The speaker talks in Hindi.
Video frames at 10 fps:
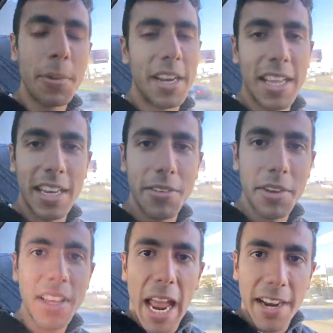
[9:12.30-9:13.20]
बट एनी
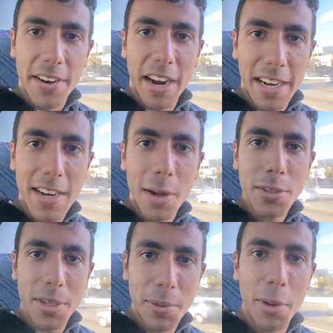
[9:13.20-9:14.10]
वे एंड राइट
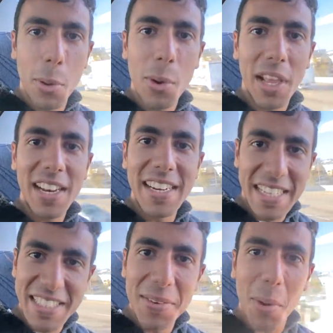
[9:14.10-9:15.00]
नाउ सभी लोगों के लिए
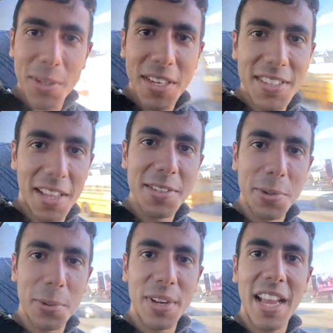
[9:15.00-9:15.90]
डीसी पहुंचना ज़्यादा
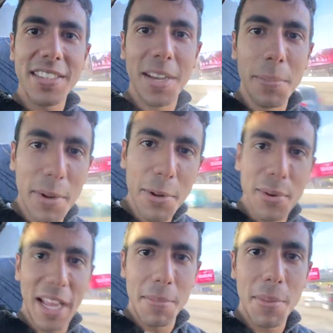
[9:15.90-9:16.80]
ज़रूरी है एज़ कम्पेयर
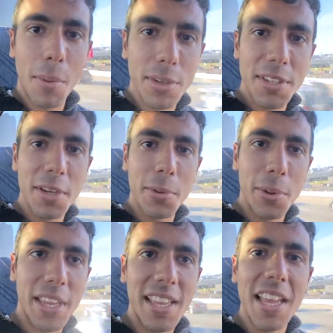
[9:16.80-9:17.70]
टू टाइम पे पहुंचना
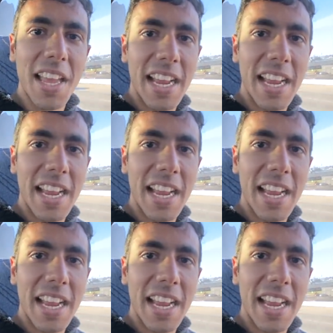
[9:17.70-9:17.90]
क्योंकि